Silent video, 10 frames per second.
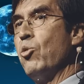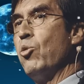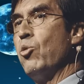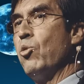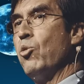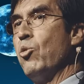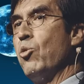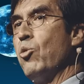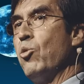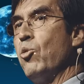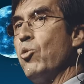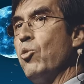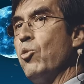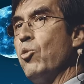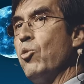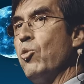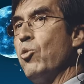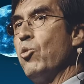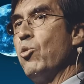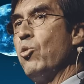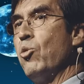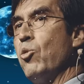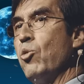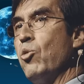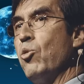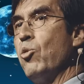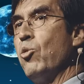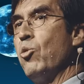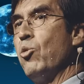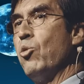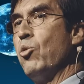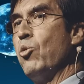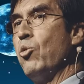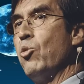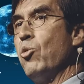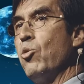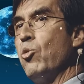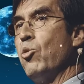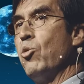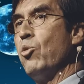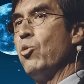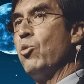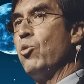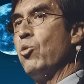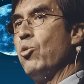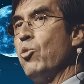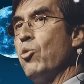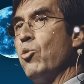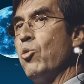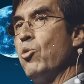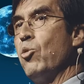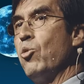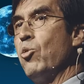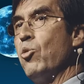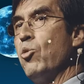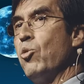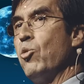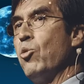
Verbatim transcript: Pero en el fondo, todo lo que ayuda al ser humano a estar mejor, realmente mejor,